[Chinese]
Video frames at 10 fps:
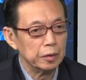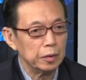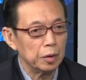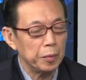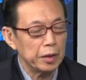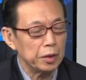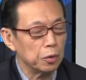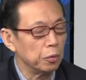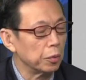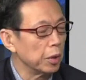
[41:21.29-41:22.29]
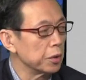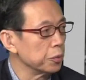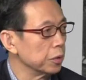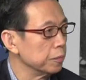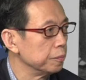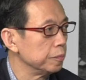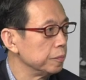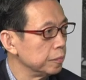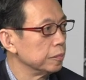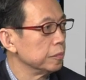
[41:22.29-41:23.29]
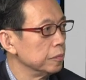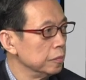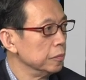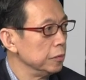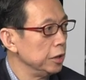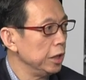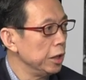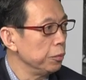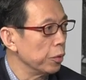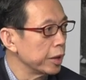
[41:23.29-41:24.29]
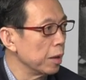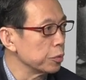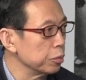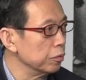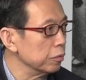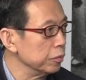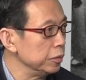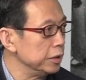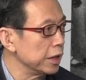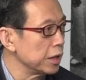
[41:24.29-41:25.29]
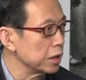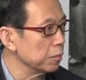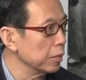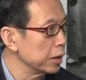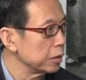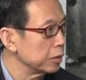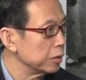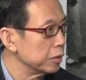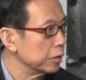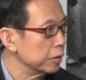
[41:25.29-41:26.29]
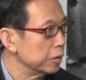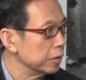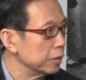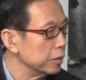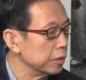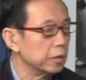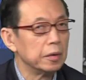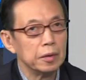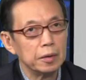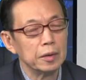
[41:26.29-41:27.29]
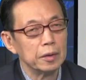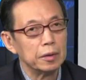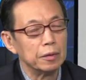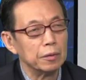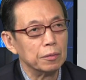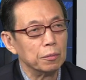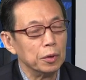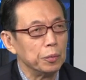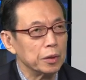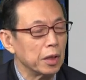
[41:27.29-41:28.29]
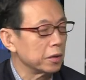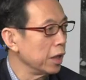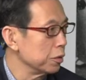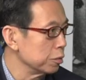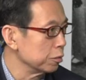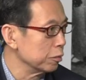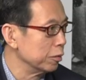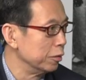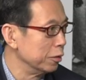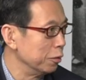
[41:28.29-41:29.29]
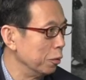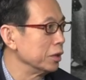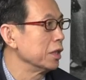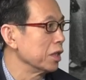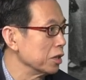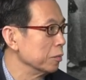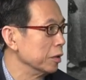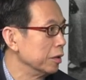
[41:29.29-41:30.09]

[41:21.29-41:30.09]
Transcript: 弄了半天以后回过来说：“你以为我看不出你在想什么吗？”我以为他看出我在想什么。